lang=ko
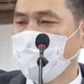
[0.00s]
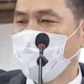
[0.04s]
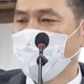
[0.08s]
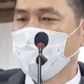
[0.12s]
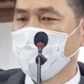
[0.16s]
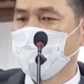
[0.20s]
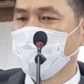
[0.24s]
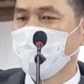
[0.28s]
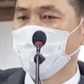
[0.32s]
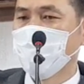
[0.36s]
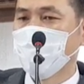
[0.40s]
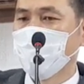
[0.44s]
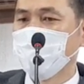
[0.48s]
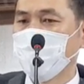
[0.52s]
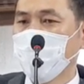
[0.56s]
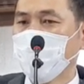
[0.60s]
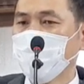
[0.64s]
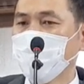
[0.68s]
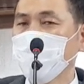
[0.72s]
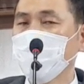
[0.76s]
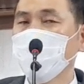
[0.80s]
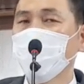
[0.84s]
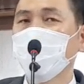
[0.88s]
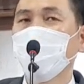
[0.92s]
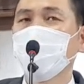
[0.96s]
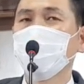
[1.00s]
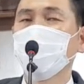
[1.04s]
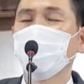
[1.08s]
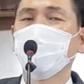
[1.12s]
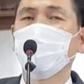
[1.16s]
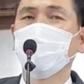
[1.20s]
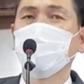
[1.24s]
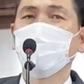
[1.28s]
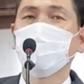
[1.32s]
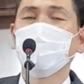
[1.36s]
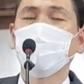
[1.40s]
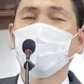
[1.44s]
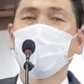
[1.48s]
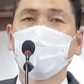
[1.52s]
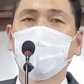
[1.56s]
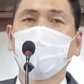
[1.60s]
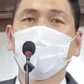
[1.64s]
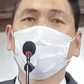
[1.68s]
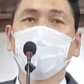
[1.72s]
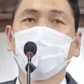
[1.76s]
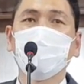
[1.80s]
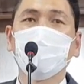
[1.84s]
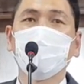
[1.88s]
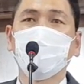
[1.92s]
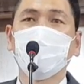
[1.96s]
되는 며느리 되는 그
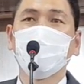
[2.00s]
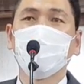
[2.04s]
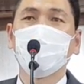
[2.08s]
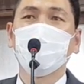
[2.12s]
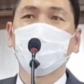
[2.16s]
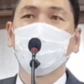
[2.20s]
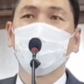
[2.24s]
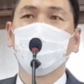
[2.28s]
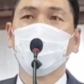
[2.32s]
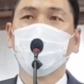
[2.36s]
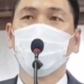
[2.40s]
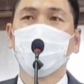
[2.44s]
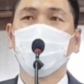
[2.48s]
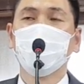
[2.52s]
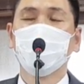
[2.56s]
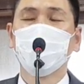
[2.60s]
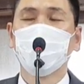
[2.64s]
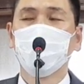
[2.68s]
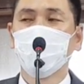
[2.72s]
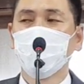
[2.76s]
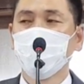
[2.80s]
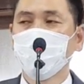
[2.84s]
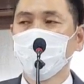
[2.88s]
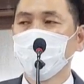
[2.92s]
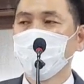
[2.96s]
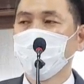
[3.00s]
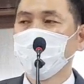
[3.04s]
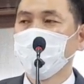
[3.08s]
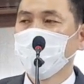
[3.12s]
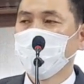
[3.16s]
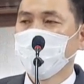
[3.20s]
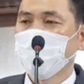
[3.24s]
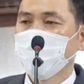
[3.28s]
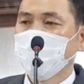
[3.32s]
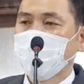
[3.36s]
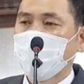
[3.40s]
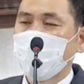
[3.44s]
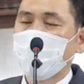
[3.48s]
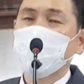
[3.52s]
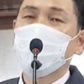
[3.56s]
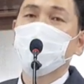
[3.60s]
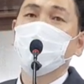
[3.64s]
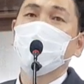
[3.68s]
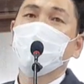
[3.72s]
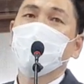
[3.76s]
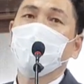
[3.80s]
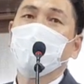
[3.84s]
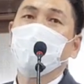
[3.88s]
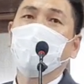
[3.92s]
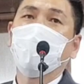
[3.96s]
딸이 어,
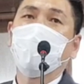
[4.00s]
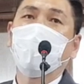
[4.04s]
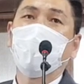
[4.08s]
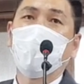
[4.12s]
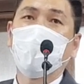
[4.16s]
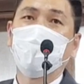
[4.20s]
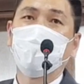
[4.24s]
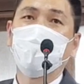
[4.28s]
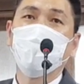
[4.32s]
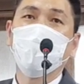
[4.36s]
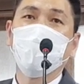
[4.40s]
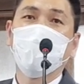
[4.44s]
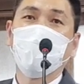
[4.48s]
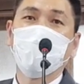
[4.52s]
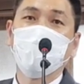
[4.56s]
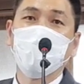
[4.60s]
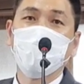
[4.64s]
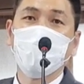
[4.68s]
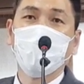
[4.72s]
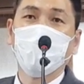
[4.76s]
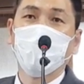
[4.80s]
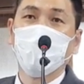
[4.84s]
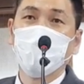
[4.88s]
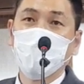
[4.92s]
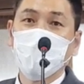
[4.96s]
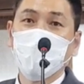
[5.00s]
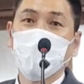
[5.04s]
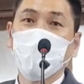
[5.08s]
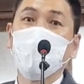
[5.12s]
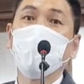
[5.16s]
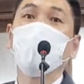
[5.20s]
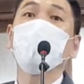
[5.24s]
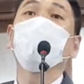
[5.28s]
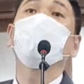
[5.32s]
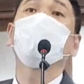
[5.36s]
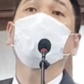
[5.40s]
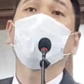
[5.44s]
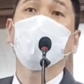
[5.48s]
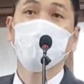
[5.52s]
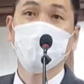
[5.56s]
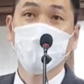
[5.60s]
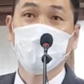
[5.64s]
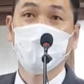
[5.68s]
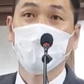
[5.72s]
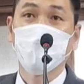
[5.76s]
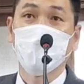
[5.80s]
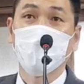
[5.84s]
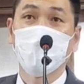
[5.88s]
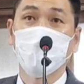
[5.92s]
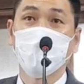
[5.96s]
가정이 아버지가 이제 어머니가 이혼을
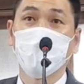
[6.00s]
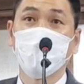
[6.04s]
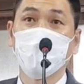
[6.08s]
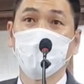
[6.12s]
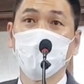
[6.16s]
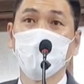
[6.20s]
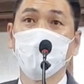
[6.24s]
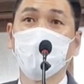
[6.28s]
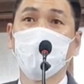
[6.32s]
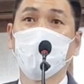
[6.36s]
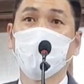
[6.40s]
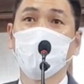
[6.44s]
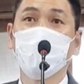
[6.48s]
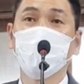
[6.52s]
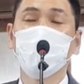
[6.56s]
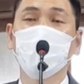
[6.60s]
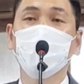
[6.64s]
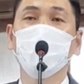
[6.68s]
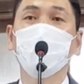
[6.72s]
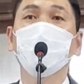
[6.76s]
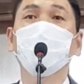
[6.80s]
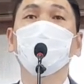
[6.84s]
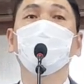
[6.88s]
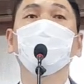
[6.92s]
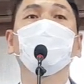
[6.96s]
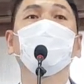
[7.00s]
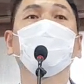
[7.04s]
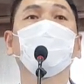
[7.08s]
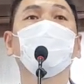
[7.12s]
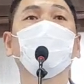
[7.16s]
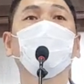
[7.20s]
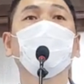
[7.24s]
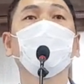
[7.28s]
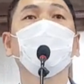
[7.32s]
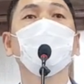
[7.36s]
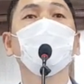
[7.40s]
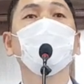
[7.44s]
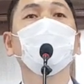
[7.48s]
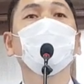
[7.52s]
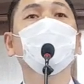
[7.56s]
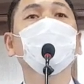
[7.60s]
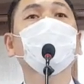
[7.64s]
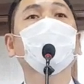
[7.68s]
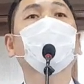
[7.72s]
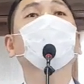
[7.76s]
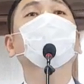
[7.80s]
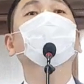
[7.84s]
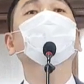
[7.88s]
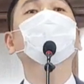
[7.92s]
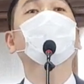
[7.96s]
하셨대요. 이혼한 가정 에 그리고
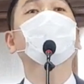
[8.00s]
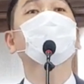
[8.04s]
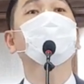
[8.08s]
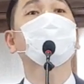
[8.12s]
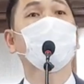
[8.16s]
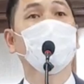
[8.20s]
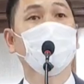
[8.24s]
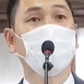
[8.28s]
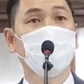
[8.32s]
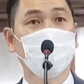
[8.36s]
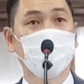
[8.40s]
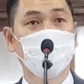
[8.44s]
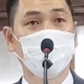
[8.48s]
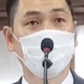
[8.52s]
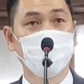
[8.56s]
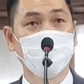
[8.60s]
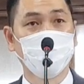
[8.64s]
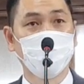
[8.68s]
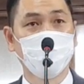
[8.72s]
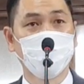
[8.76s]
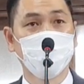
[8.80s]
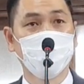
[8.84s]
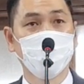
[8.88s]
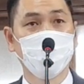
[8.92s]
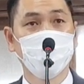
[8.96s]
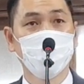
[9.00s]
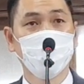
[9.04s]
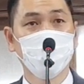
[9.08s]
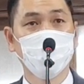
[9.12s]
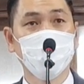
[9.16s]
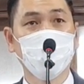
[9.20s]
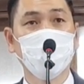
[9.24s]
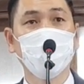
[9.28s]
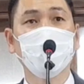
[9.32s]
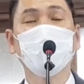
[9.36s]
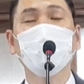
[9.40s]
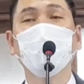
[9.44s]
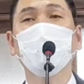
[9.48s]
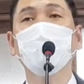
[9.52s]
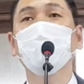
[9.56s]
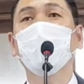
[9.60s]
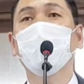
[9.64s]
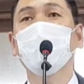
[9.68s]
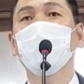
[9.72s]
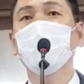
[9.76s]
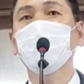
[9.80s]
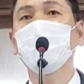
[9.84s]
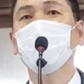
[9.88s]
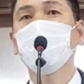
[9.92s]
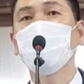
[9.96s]
쫄딱 망했다는 거예요. 쫄딱
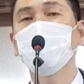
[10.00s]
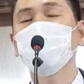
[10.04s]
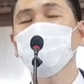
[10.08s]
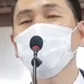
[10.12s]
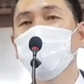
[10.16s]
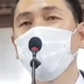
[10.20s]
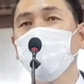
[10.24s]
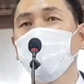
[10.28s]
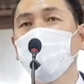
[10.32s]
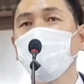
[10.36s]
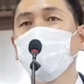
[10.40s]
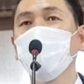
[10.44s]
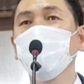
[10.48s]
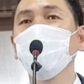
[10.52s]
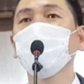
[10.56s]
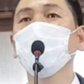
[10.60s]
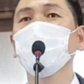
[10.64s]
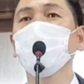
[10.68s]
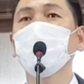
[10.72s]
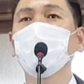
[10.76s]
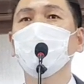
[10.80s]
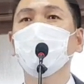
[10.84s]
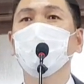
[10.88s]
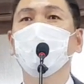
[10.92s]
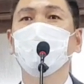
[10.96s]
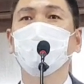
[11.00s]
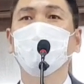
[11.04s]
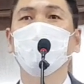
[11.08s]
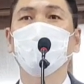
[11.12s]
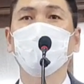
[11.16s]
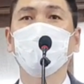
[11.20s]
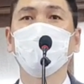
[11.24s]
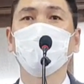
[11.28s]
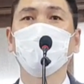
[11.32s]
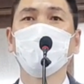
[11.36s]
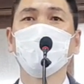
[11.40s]
망한 가정에 이혼한 가정에